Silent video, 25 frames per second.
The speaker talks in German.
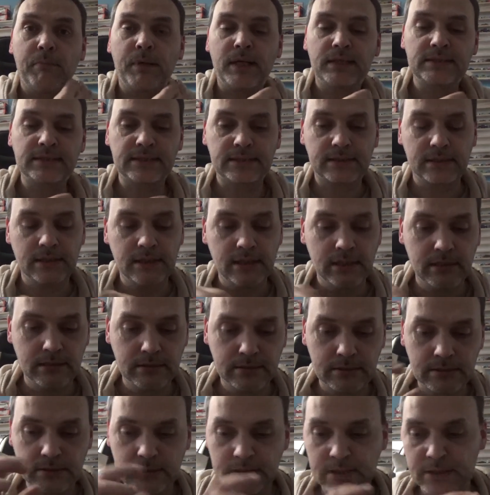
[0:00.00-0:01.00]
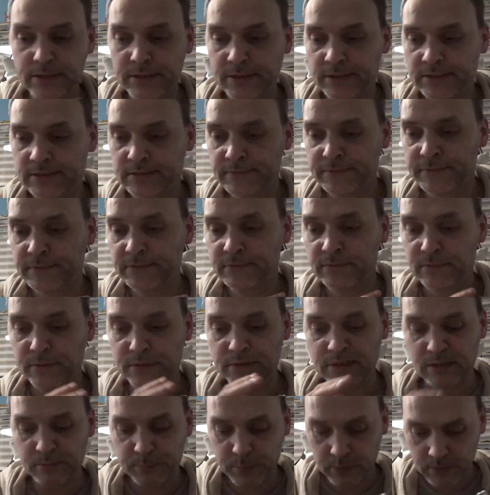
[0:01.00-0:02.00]
Basteln, die nächste Figur.
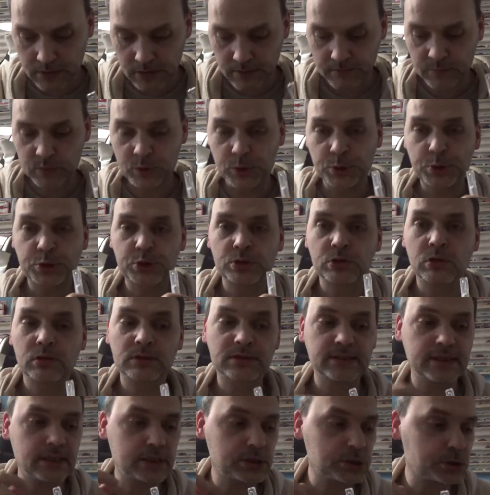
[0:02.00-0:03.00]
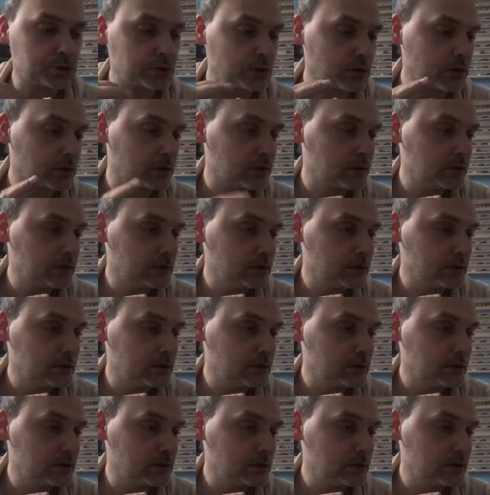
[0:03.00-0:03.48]
Ich habe unterm Tisch noch sechs Stück.